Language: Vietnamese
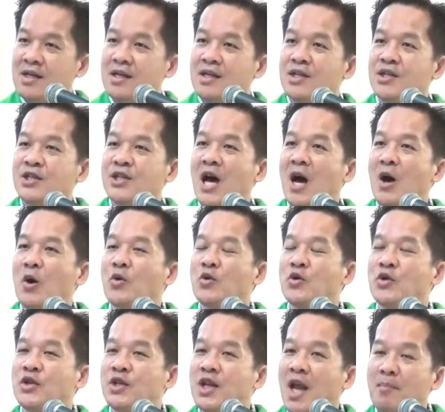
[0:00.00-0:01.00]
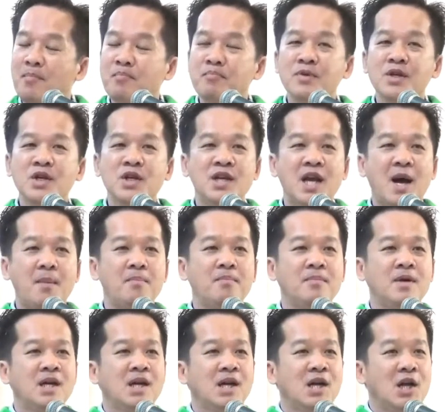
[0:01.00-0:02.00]
sau 50 năm
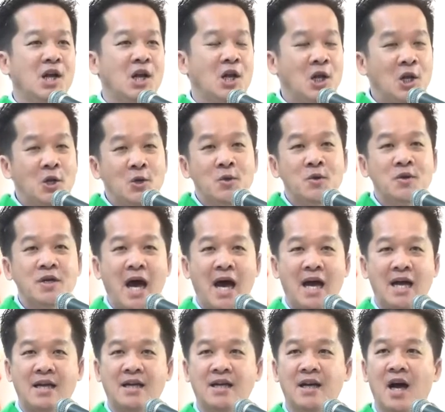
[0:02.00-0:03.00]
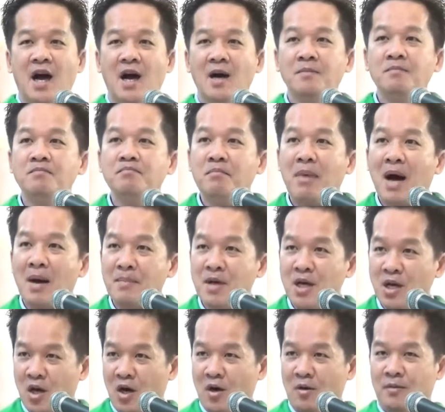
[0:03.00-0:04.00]
lưu đày ở
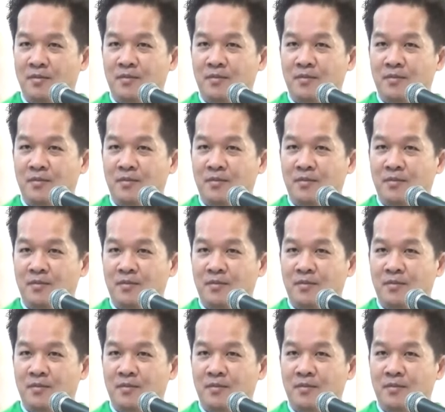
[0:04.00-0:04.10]
Babylon,